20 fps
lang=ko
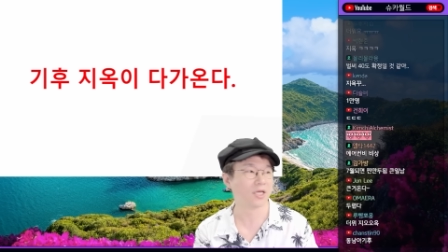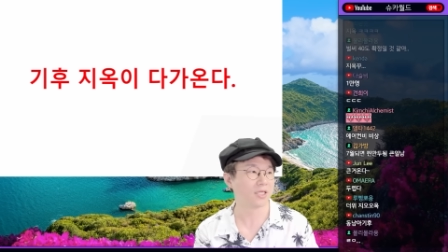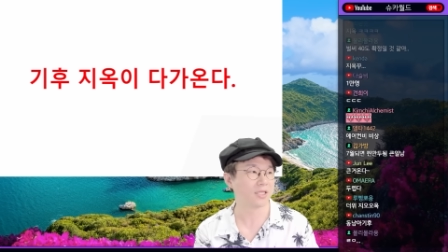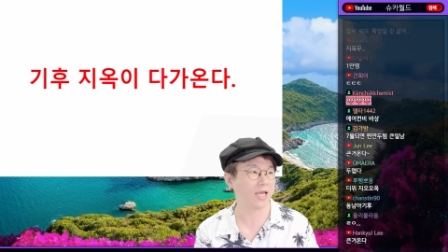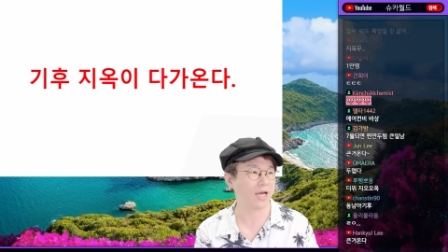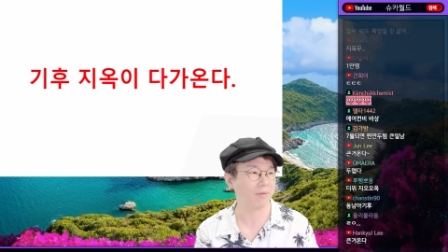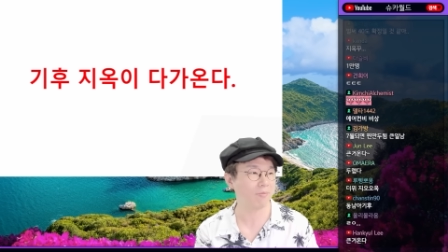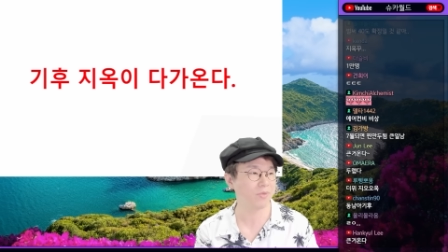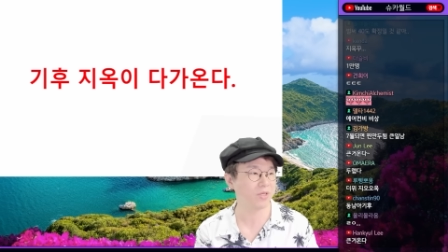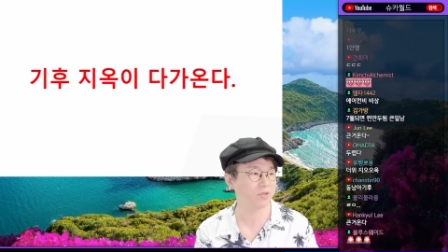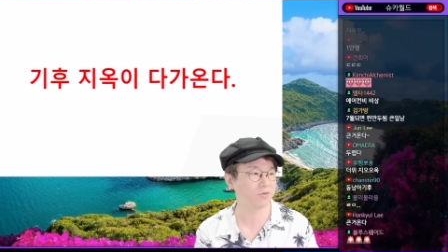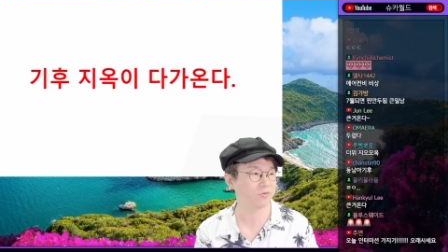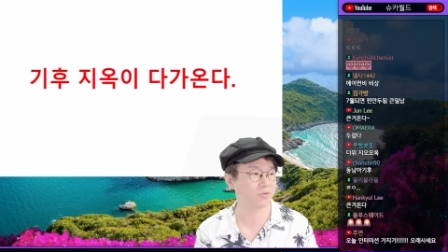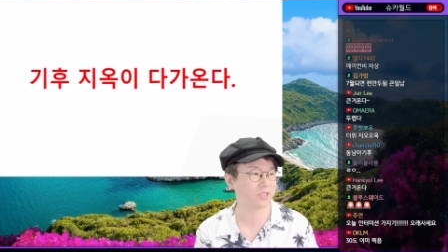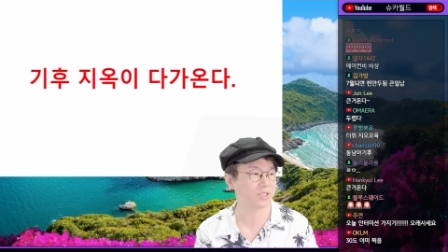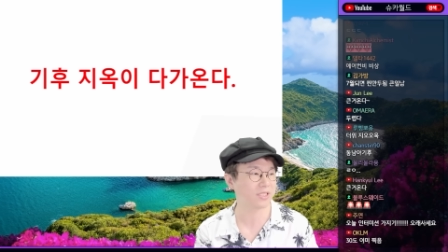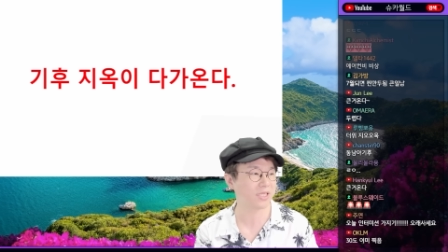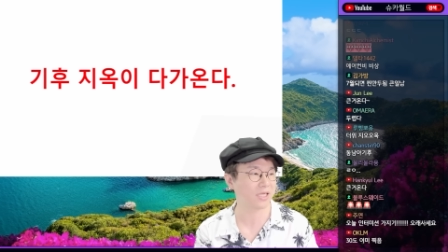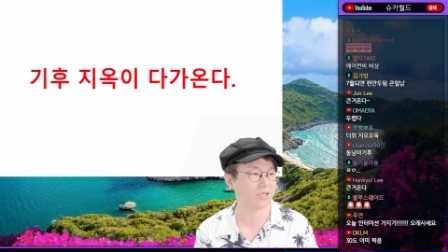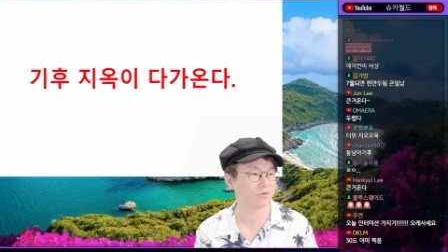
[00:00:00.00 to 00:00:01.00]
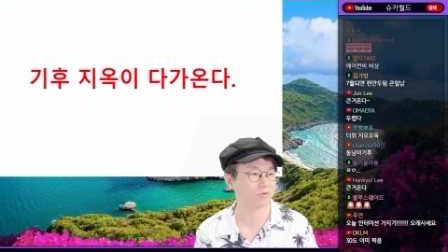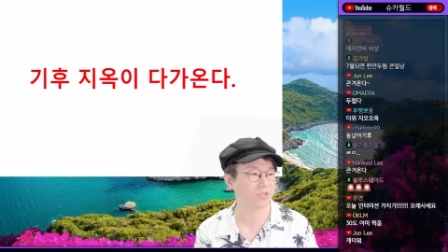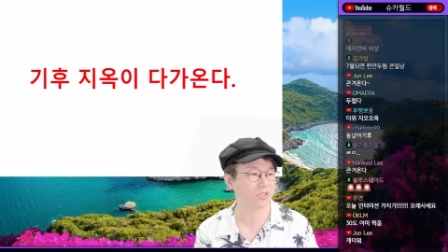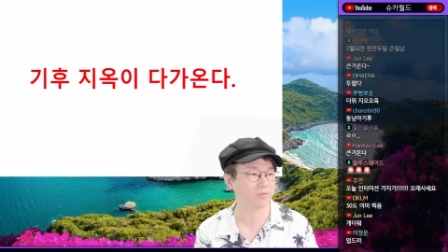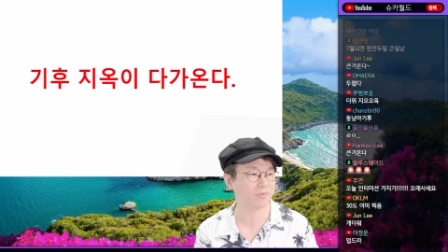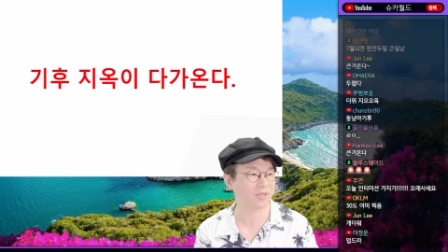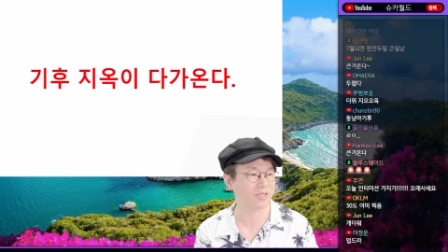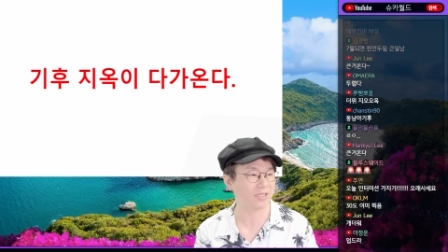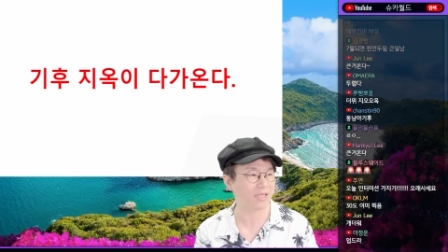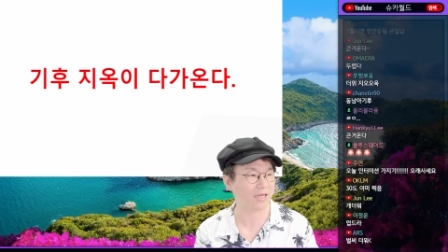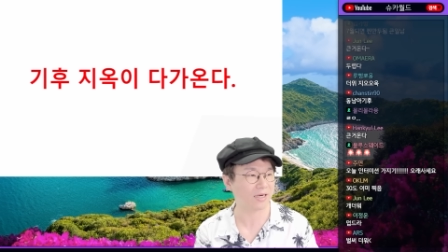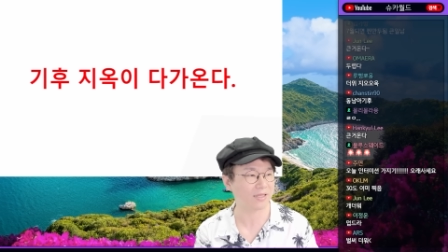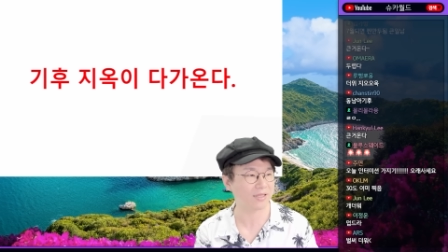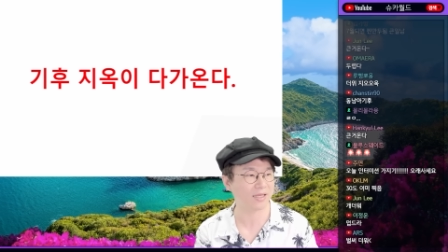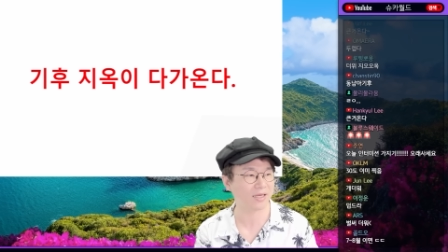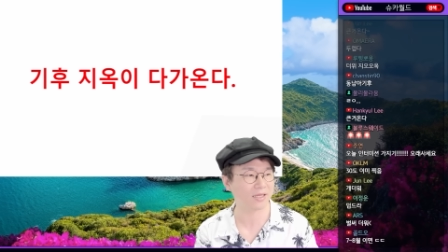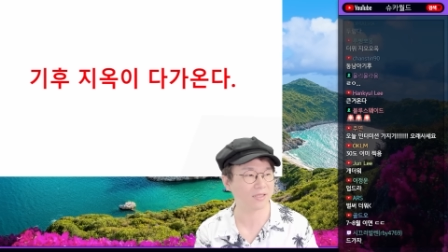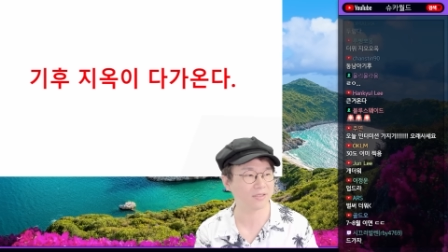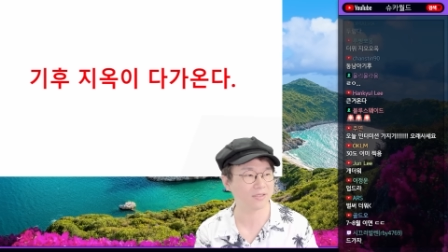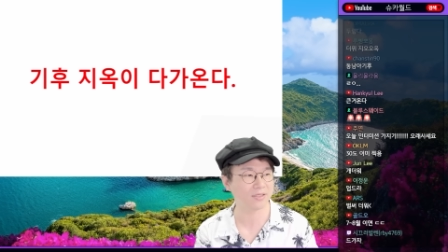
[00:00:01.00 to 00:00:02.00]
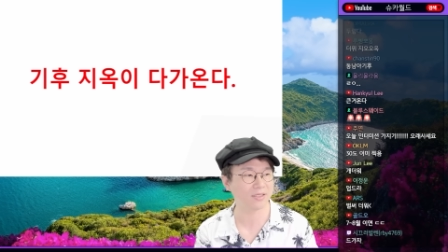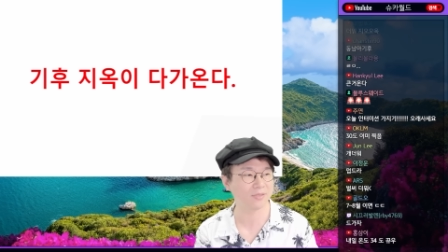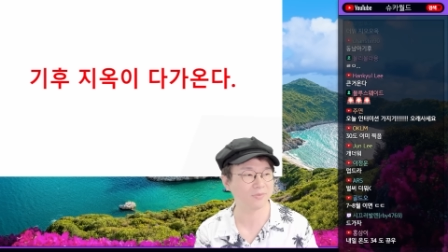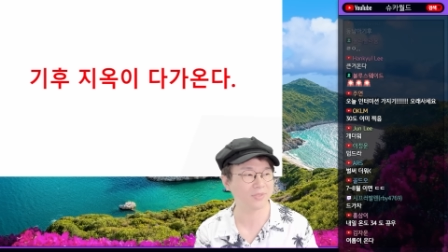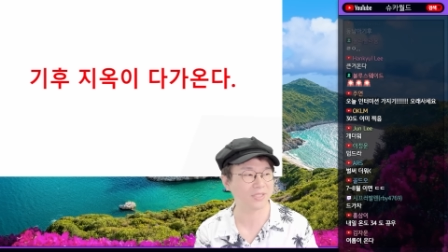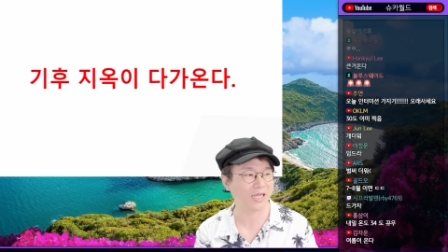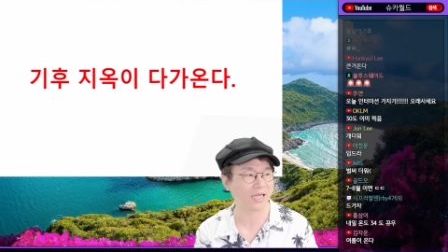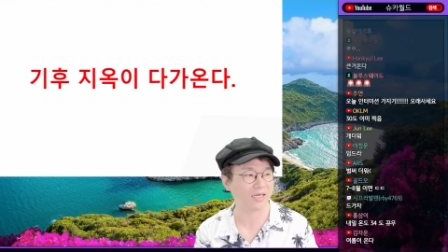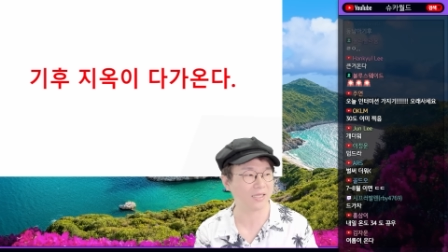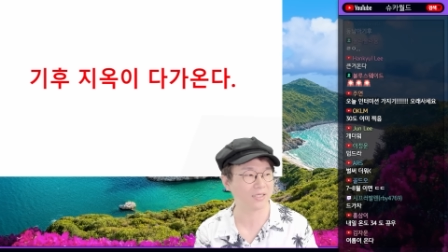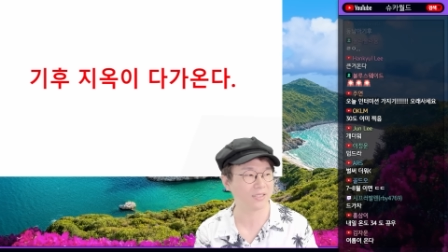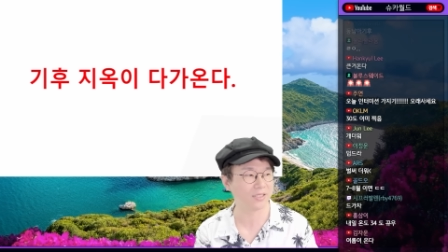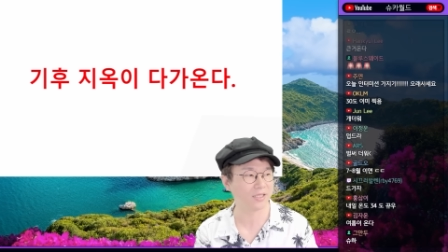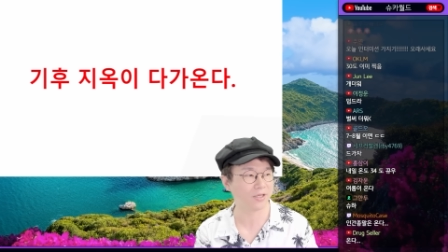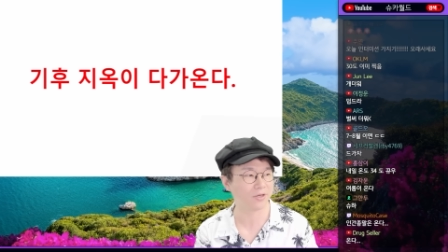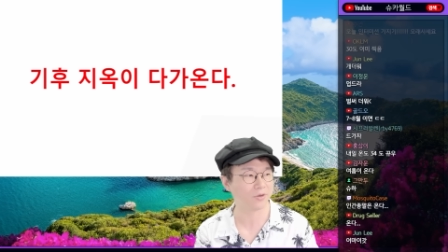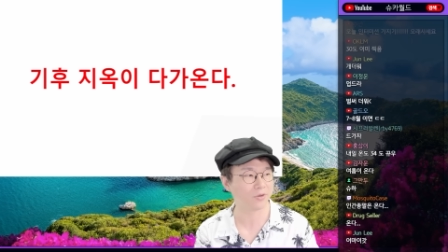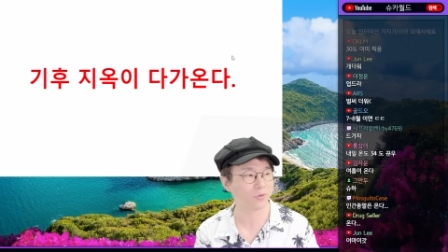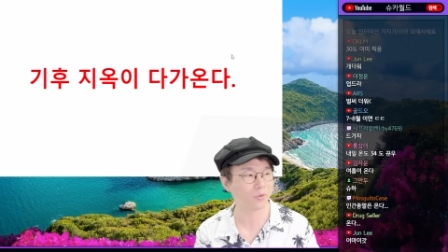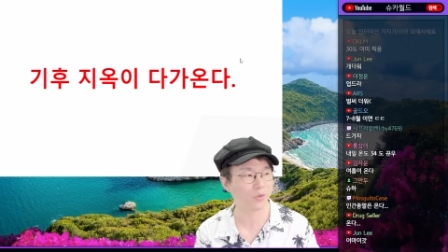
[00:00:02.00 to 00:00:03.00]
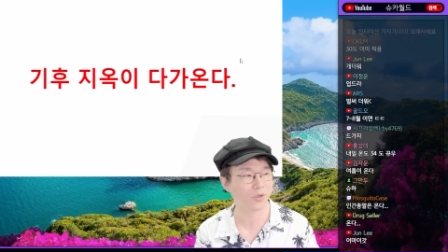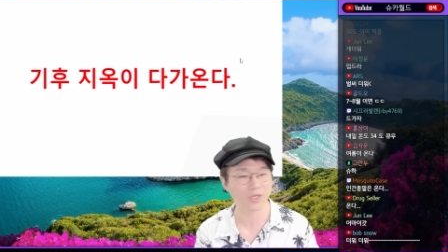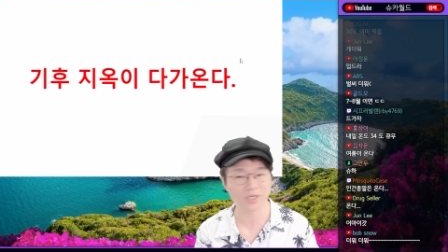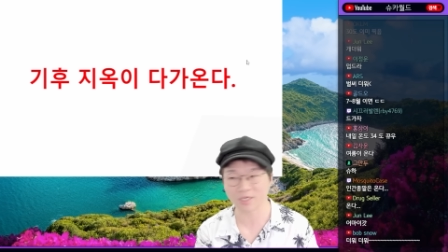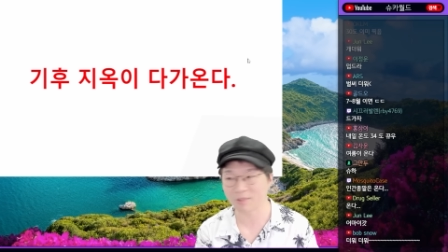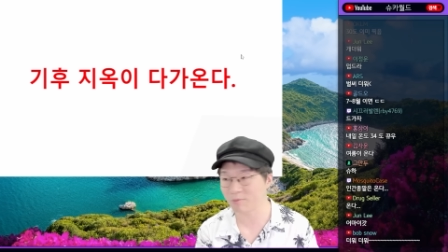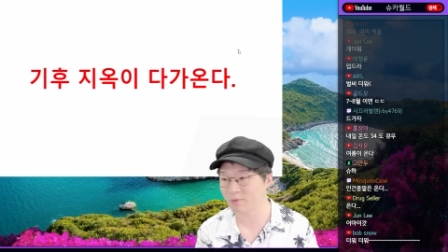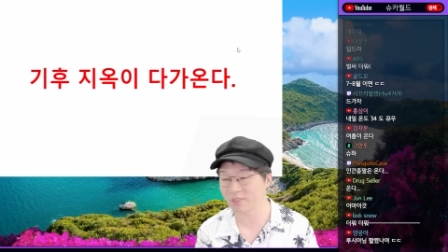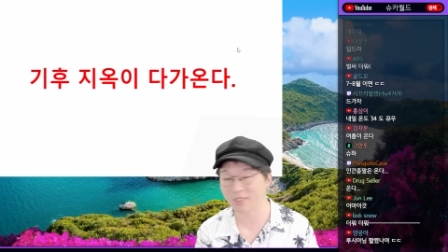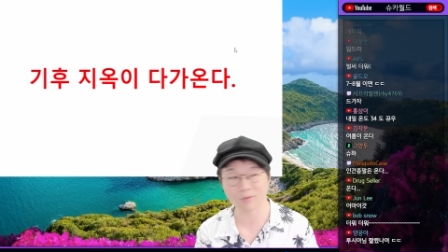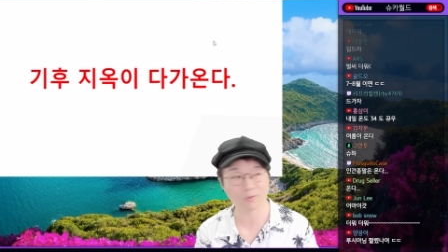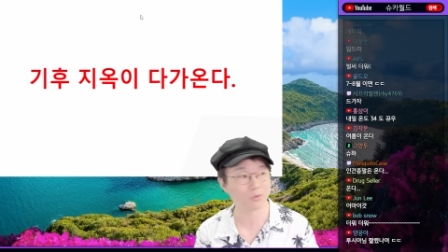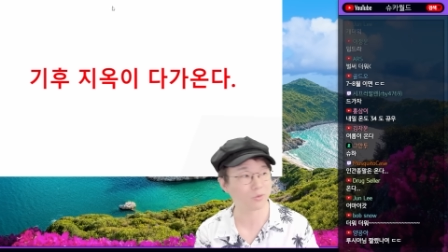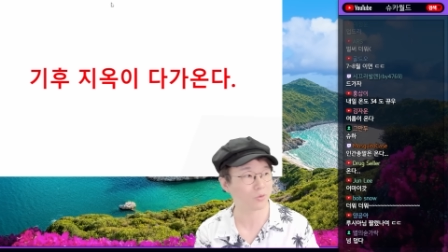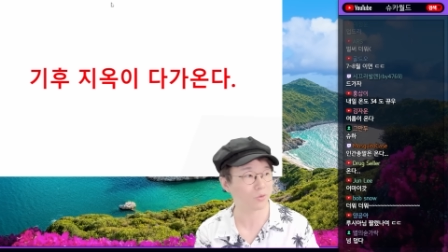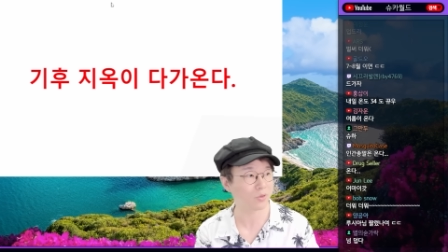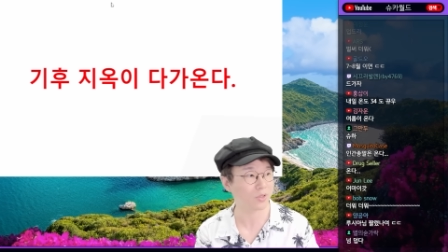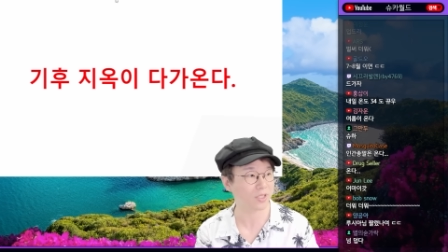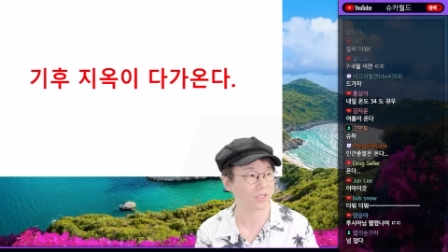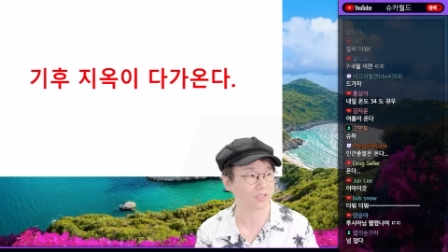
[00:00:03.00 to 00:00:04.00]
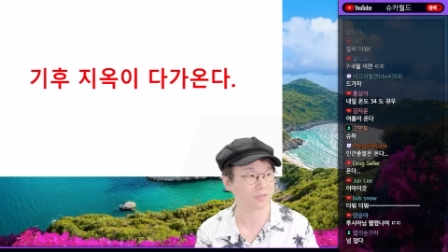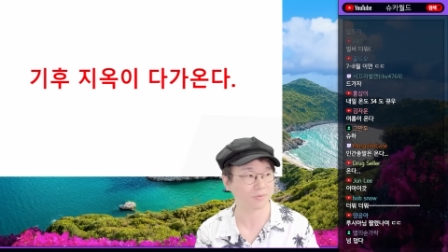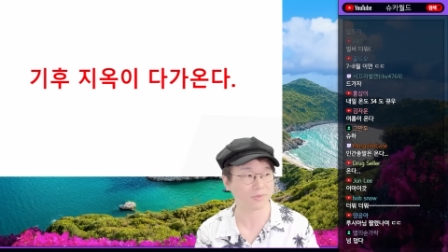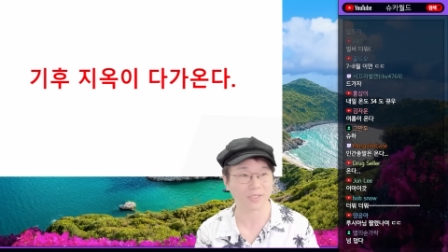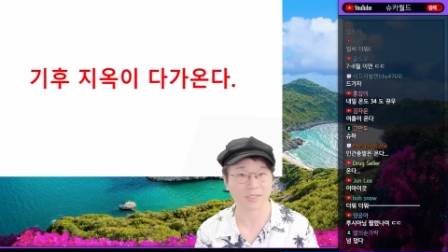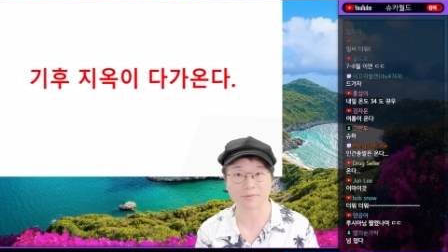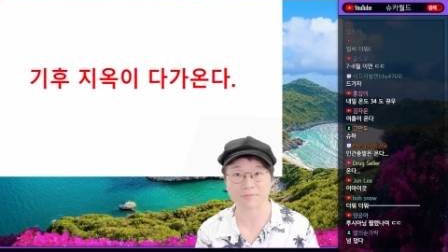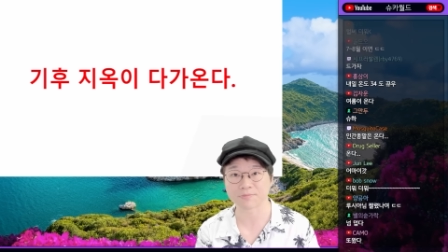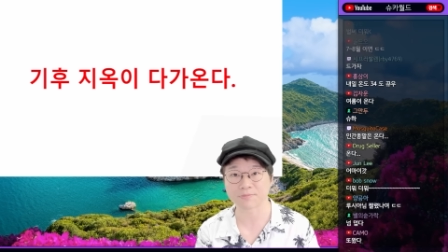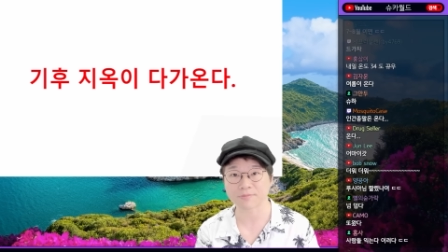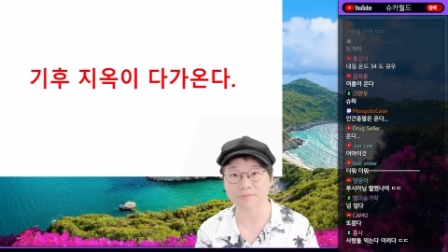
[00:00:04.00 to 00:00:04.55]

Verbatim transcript: 대한민국은 기다리고 있지만 다른 나라들은 이미 난리인데요. 그 얘기를 한번 해보도록 하겠습니다.